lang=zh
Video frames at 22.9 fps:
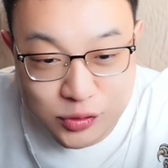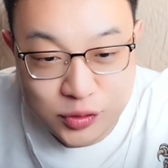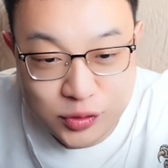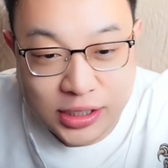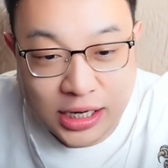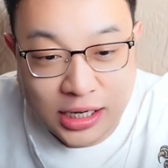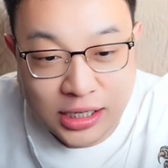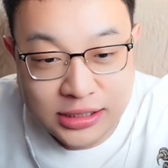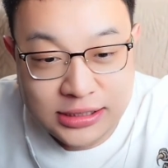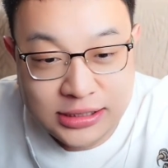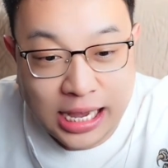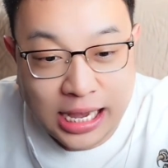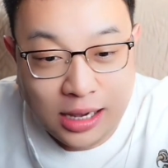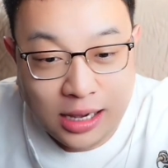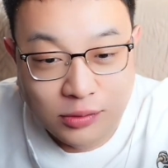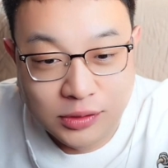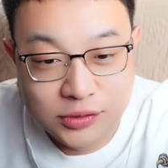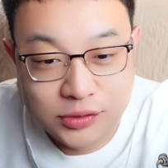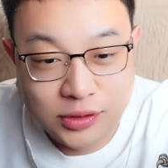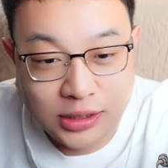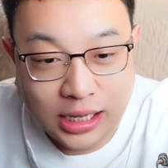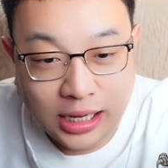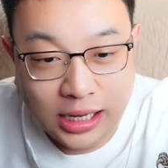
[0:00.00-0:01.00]
让人压回
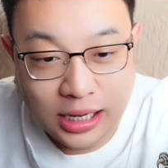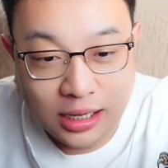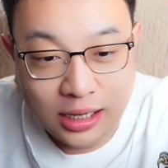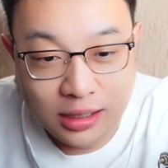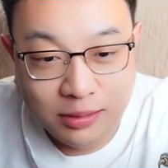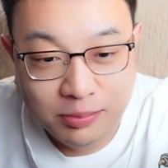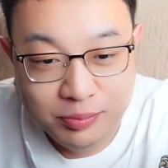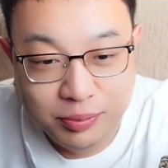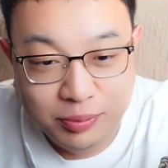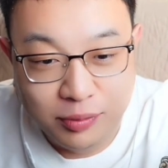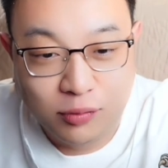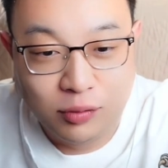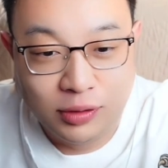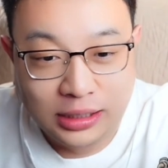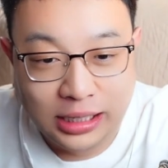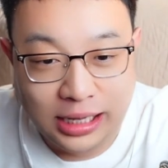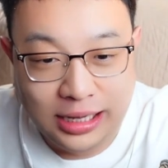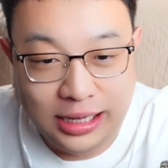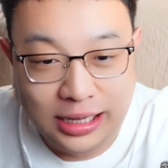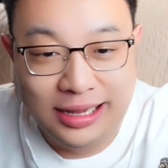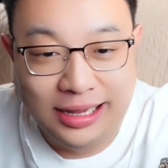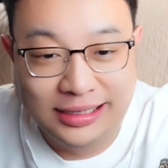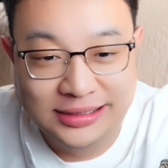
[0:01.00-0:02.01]
去了，不滚了，
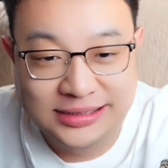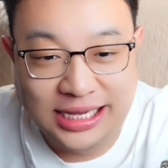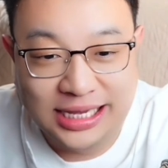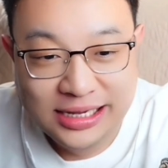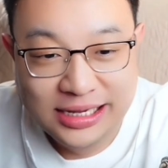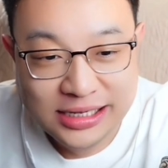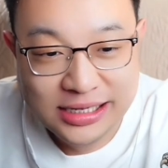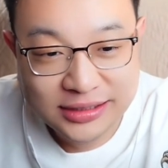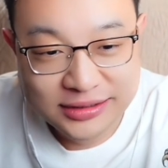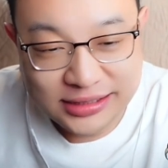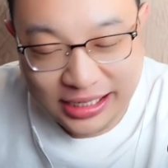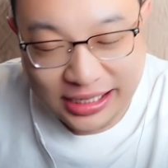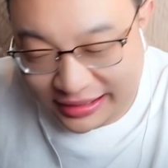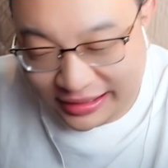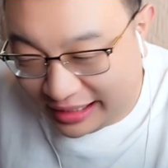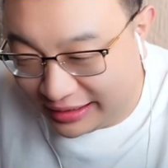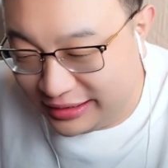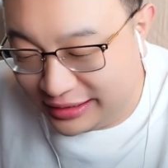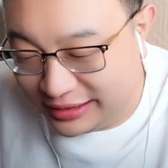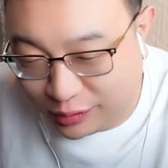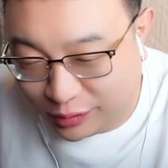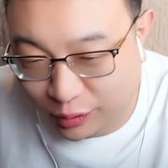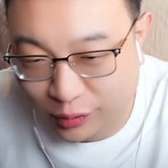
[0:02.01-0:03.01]
阿显，他让
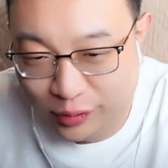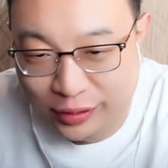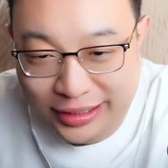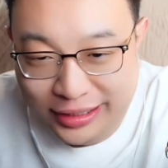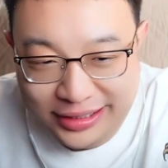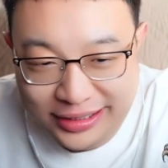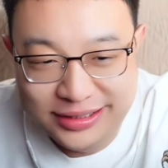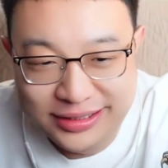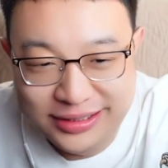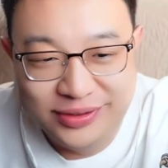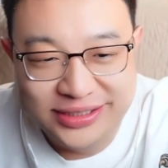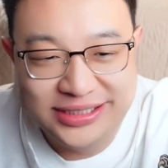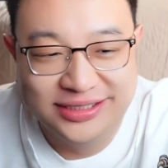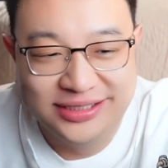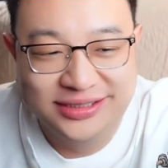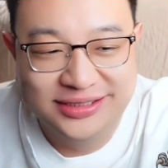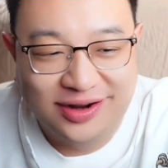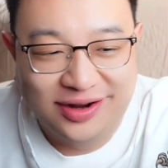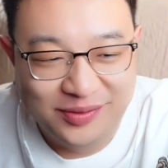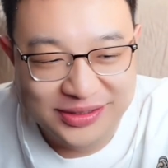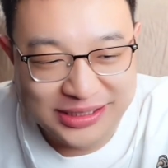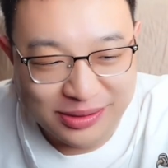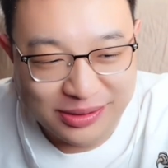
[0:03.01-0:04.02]
你滚，你没听
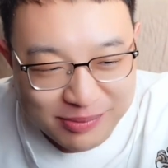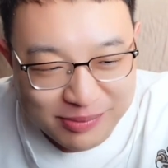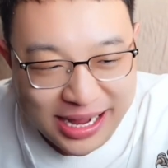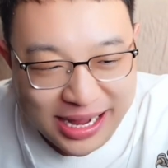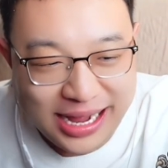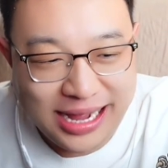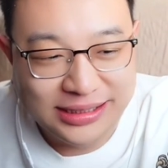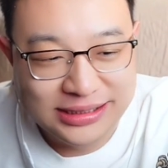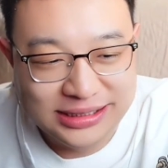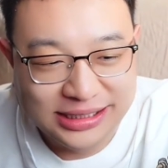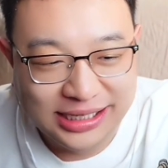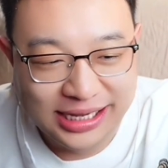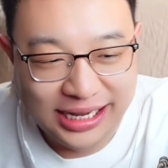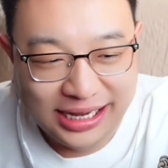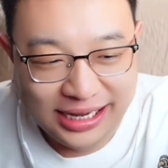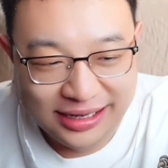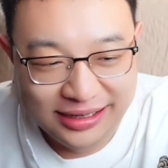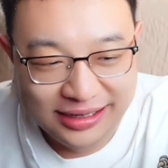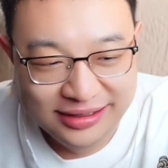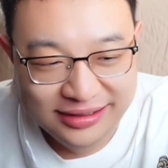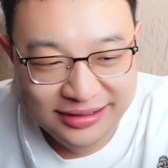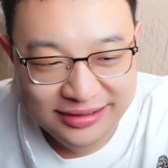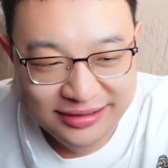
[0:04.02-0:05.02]
着吗？他骂你。这样
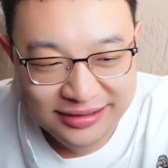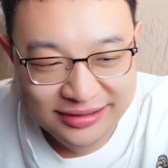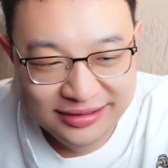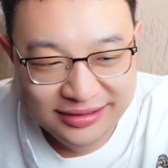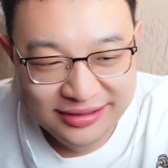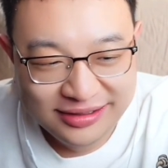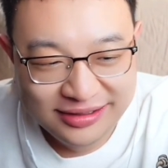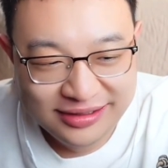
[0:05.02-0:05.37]
问题，他